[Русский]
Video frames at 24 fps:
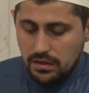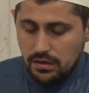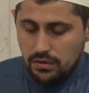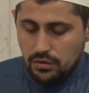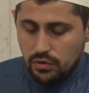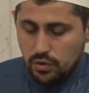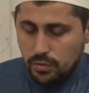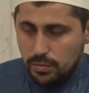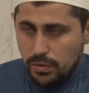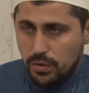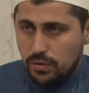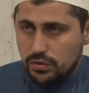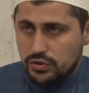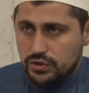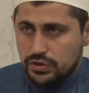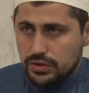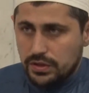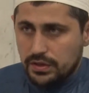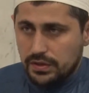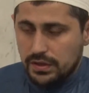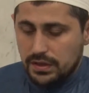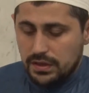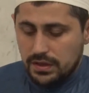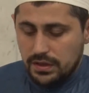любого
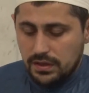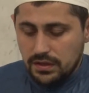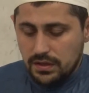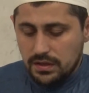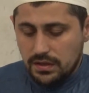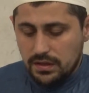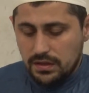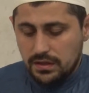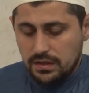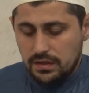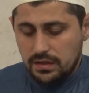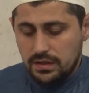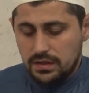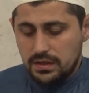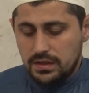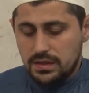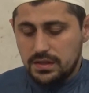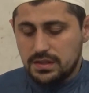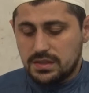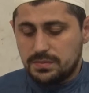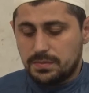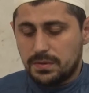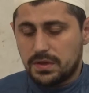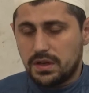человека,
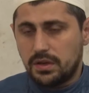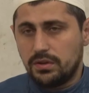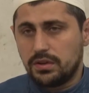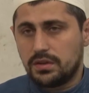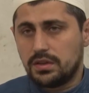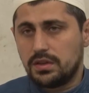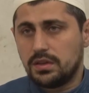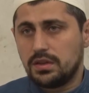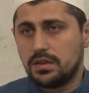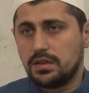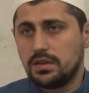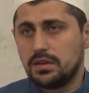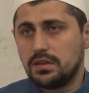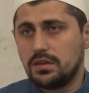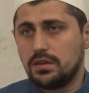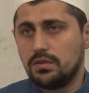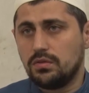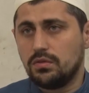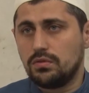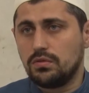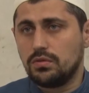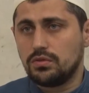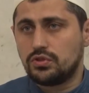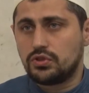исправить и
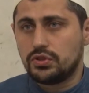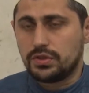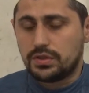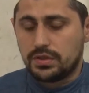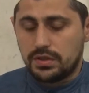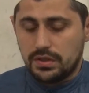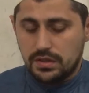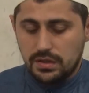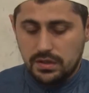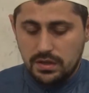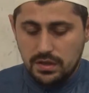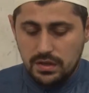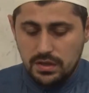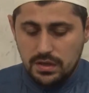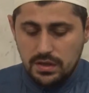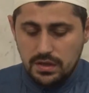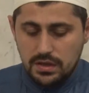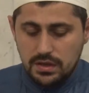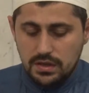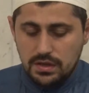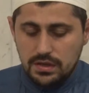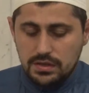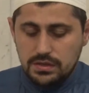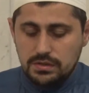улучшить
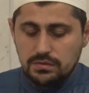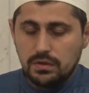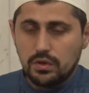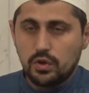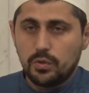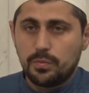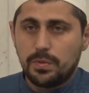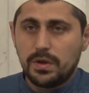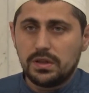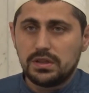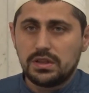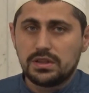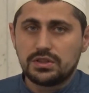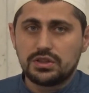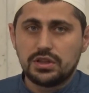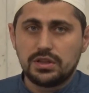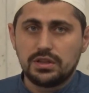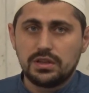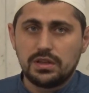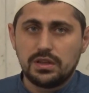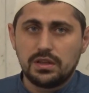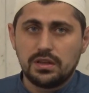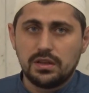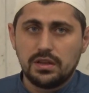свое
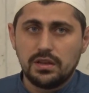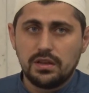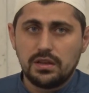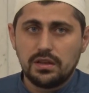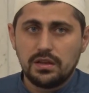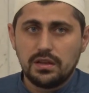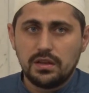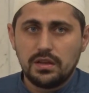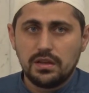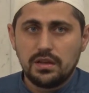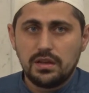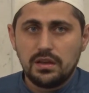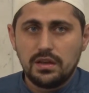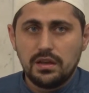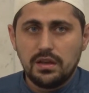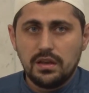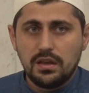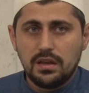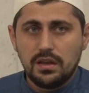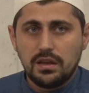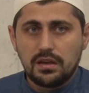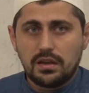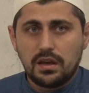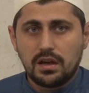положение
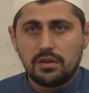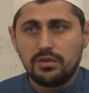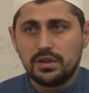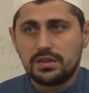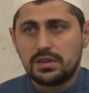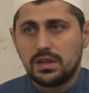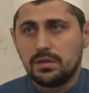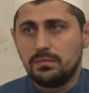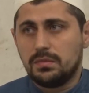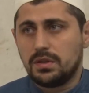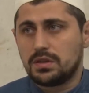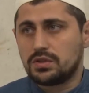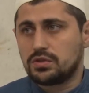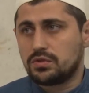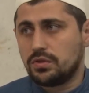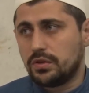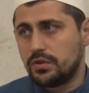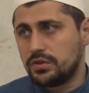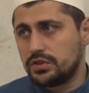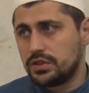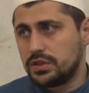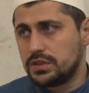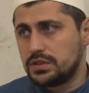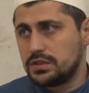как в этой
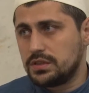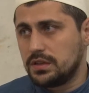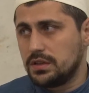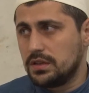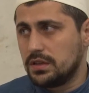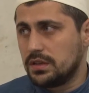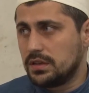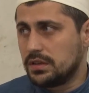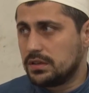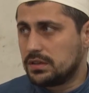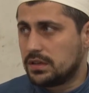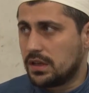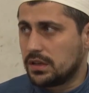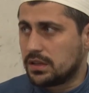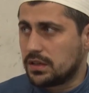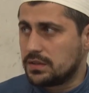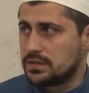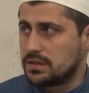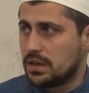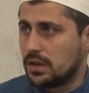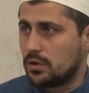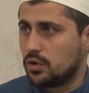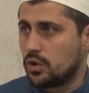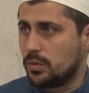мирской жизни, так и
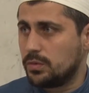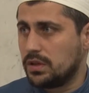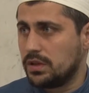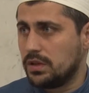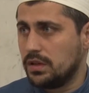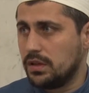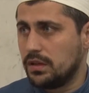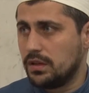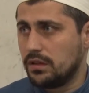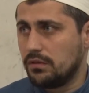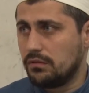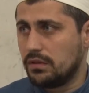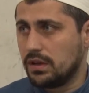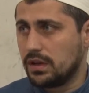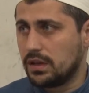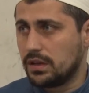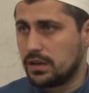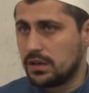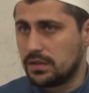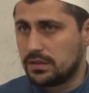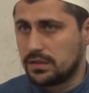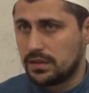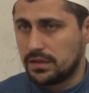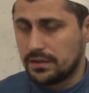за в
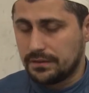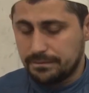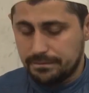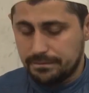ахирате.